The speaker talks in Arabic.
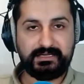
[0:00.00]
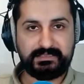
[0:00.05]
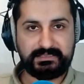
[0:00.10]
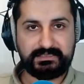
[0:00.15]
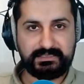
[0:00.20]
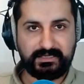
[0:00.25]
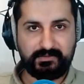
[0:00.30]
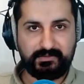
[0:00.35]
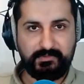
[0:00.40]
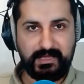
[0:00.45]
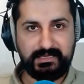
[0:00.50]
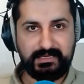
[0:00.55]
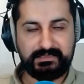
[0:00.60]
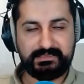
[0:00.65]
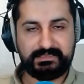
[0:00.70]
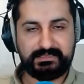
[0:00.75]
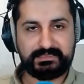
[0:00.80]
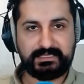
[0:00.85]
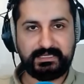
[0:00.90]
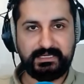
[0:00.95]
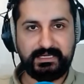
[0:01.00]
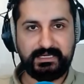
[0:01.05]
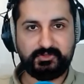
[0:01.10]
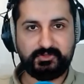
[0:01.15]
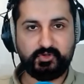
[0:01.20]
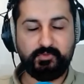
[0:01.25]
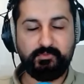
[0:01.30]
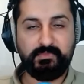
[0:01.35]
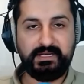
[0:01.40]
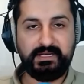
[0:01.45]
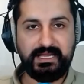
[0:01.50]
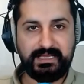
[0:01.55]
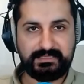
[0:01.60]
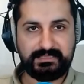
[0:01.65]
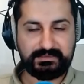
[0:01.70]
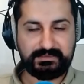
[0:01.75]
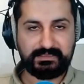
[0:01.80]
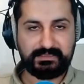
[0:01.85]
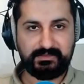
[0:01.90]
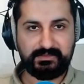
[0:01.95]
استقبال اتصالاتكم لا
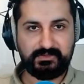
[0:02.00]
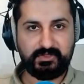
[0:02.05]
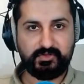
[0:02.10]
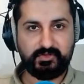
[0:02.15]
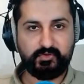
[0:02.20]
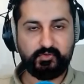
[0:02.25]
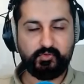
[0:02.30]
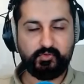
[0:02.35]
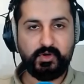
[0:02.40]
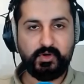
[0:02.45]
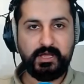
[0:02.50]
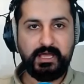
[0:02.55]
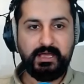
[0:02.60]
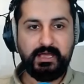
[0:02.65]
تترددوا